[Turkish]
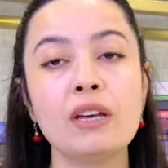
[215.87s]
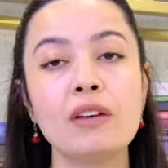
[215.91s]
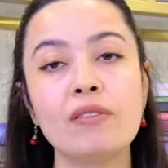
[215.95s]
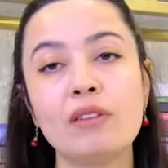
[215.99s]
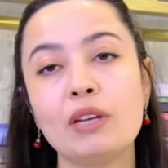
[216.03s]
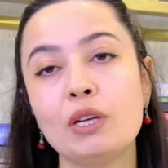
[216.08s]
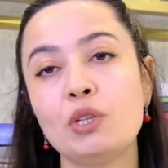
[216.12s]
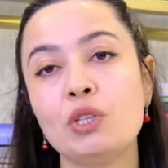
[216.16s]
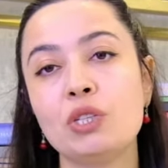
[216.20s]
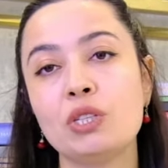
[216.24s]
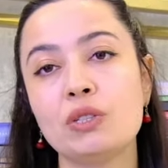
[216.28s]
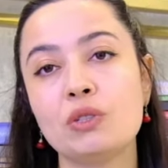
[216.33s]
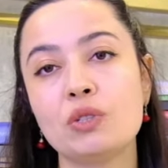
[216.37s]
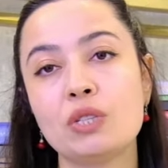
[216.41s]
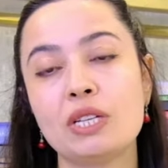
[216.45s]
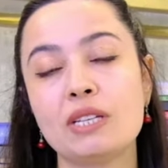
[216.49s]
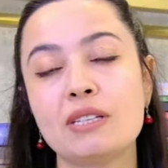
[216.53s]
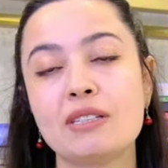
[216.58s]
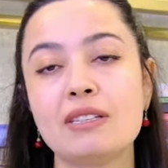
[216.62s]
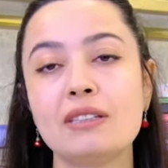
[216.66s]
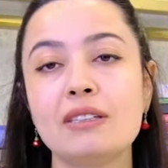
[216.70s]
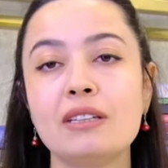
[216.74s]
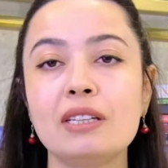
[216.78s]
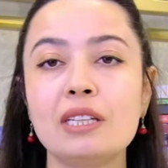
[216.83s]
ve işin
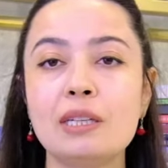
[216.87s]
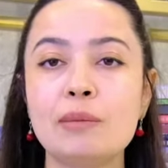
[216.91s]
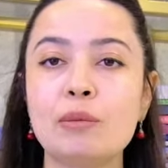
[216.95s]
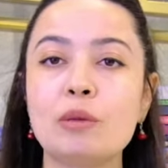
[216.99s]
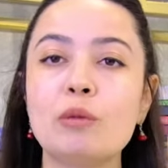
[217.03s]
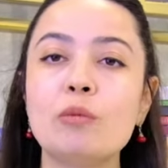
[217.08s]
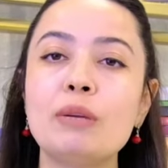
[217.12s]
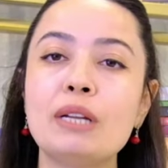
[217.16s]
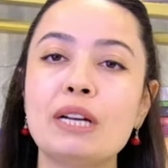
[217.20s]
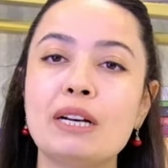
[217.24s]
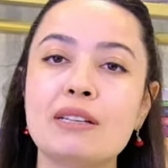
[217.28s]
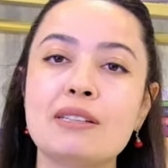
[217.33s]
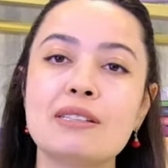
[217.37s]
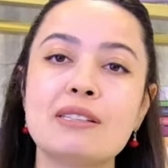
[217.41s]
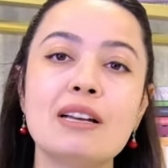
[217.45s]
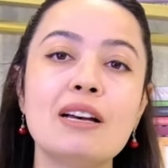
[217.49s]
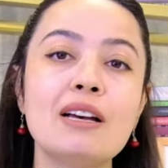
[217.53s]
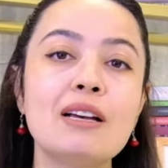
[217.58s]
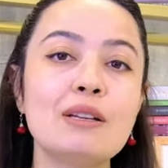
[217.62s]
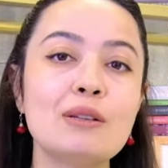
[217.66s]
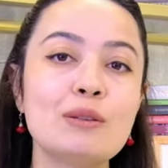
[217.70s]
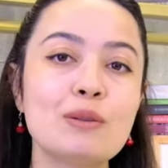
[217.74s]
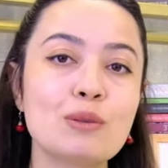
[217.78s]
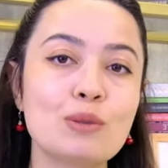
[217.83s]
içerisinde dediğim gibi biraz
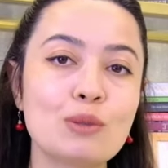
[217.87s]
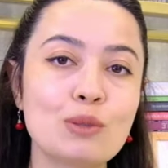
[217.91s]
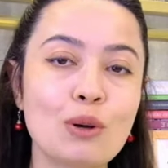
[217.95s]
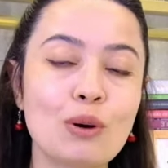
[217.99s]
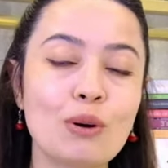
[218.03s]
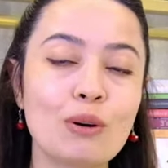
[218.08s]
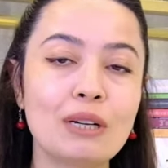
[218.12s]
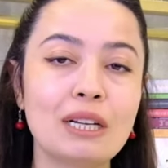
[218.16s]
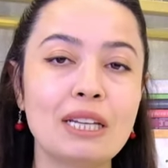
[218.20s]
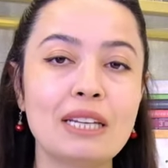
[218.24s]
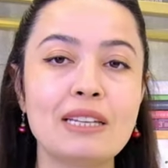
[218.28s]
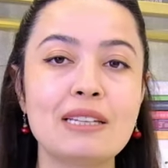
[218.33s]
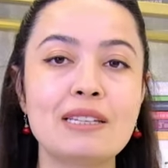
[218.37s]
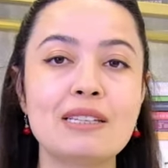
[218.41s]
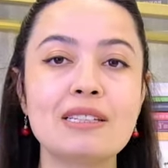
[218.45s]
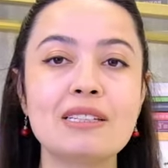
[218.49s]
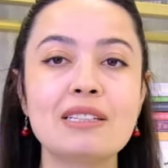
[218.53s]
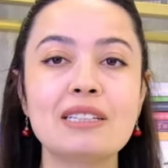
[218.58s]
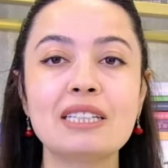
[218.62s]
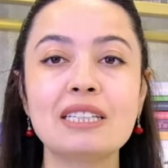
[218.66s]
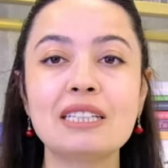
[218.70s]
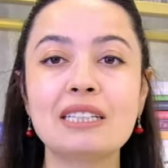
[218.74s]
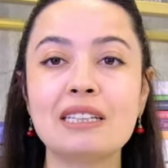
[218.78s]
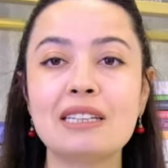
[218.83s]
da
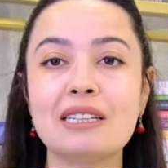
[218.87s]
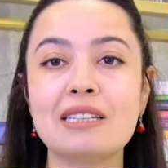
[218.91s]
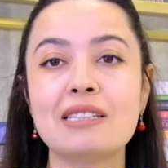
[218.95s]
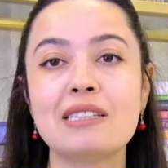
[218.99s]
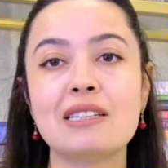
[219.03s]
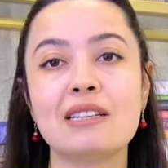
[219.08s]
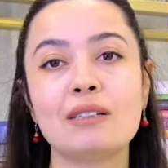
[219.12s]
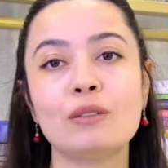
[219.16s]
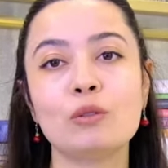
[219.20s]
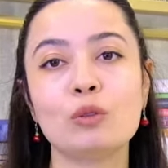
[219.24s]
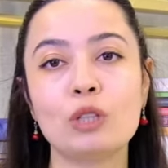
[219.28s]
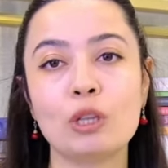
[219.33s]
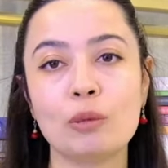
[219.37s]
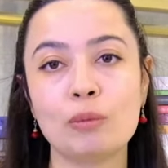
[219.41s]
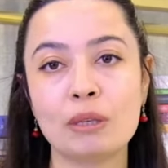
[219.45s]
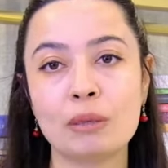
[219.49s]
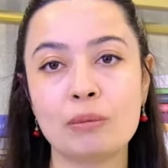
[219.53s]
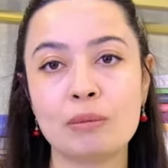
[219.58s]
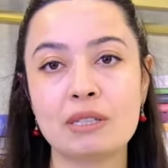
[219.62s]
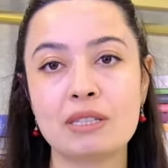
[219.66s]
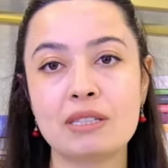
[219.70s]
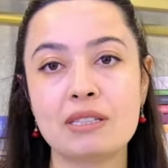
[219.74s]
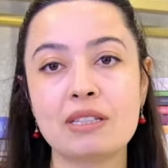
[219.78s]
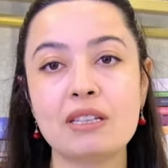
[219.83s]
zorlayıcı krizlerin
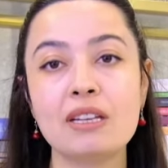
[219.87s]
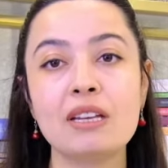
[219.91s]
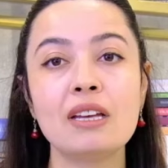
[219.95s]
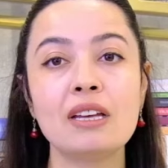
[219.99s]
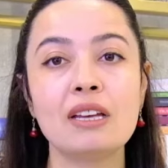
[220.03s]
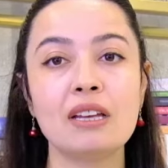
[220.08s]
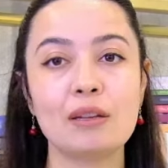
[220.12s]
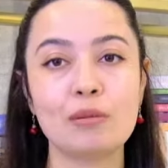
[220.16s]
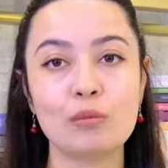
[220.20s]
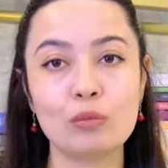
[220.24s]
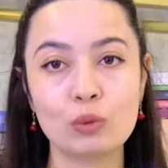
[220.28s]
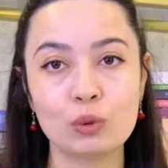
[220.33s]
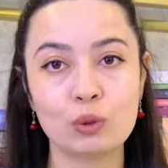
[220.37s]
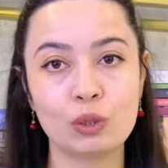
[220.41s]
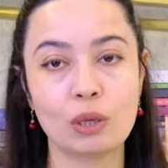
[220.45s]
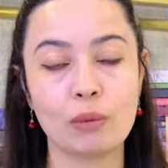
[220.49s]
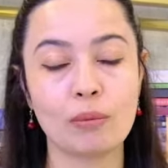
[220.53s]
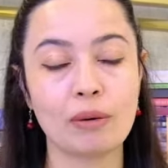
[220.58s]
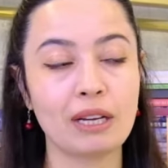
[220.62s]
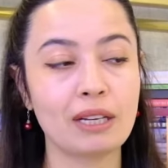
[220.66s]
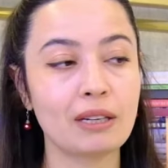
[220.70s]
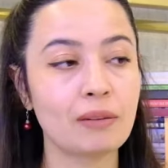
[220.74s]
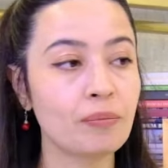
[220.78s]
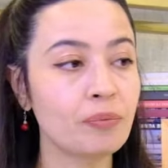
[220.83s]
olabilmesi e,
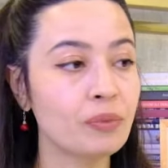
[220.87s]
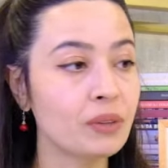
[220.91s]
muhtemel.